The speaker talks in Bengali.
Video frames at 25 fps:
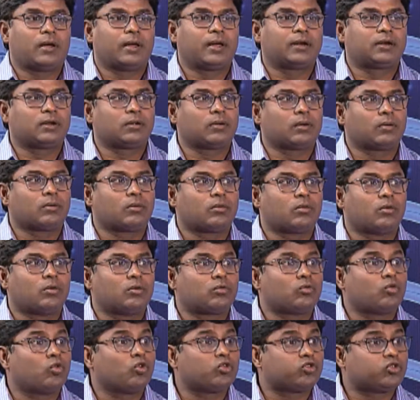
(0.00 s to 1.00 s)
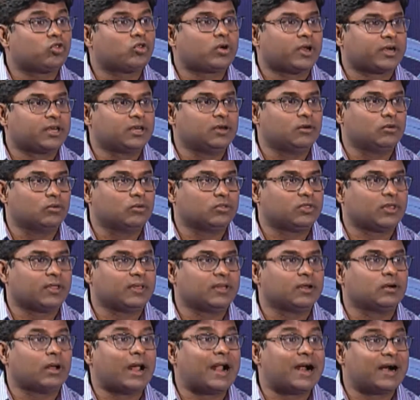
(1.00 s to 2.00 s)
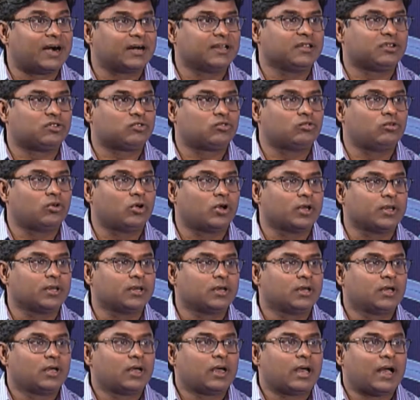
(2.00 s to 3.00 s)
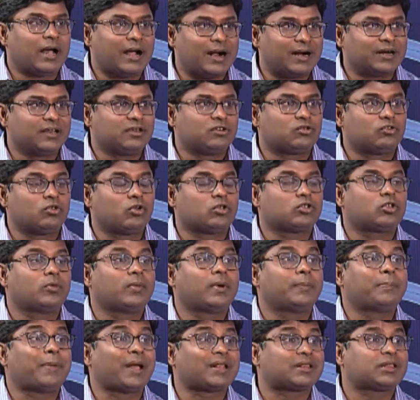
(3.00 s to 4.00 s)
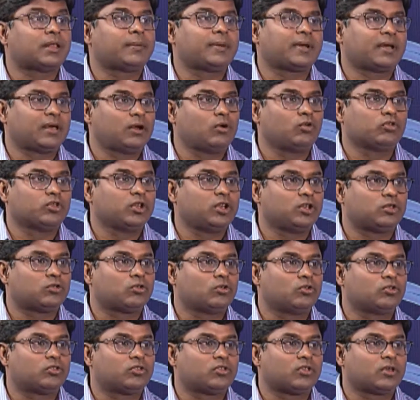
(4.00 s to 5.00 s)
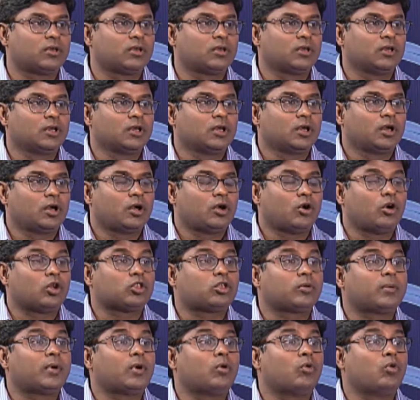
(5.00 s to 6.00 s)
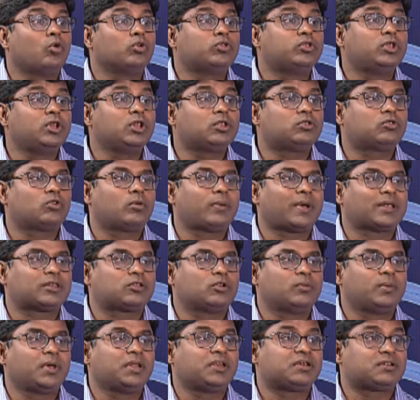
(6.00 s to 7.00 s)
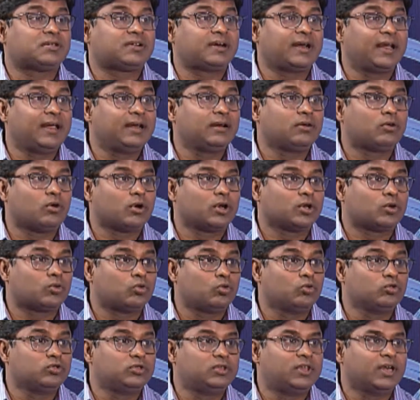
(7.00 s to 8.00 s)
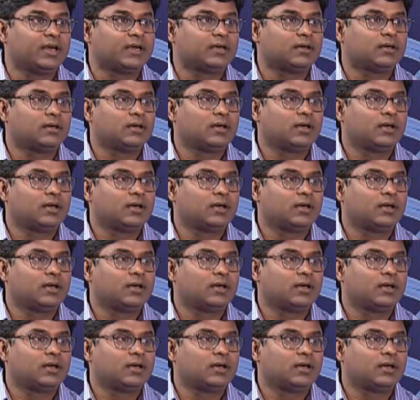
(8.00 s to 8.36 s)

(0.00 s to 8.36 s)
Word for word: এটা কুষ্ঠকাঠিন্য যাদের হার্ড স্টুল হয় হার্ড স্টুল অথবা পাতলা পায়খানা অতিরিক্ত হচ্ছে অথবা অতিরিক্ত বাথরুমে স্ট্রেন করে কুদ দেয়